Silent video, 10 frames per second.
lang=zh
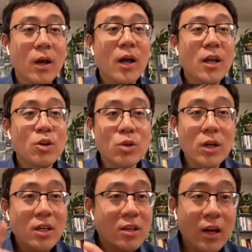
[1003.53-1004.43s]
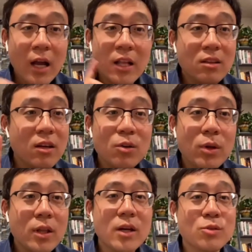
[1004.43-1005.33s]
他说肯定
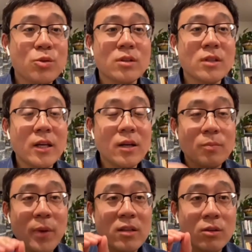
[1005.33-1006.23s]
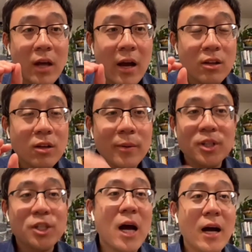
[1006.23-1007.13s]
我那个曲子那个变奏弹的特别
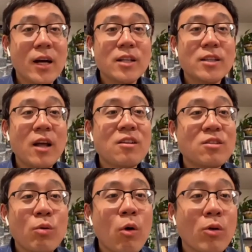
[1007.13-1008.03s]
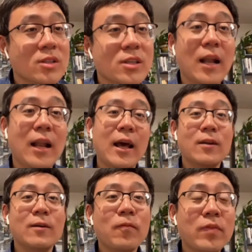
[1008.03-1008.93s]
差，但是我混下来。
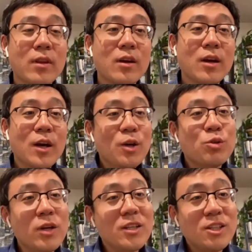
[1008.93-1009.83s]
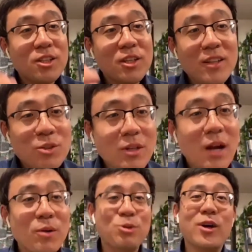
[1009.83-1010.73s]
所以其实就让
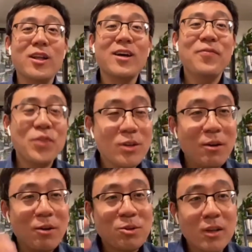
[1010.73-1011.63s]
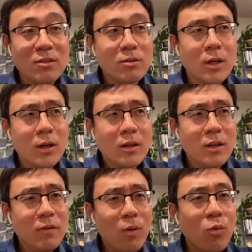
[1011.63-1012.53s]
我觉得，就让我觉得就是说，因
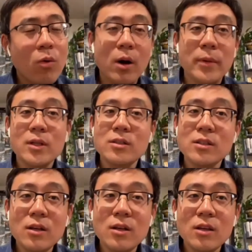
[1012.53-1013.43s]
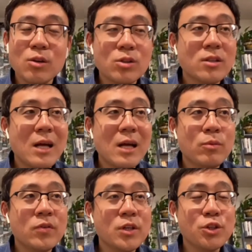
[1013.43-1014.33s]
为我们的经历都是大部
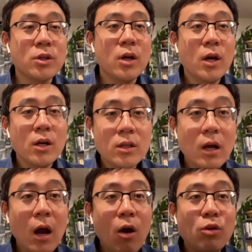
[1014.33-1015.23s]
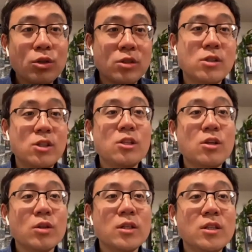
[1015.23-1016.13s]
分是靠肌
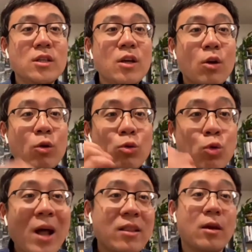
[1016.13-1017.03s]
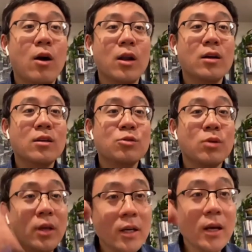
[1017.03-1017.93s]
肉的记忆断掉了，
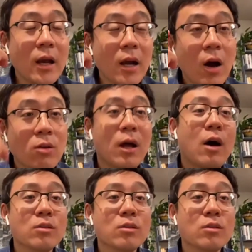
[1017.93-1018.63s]
所以应该靠脑。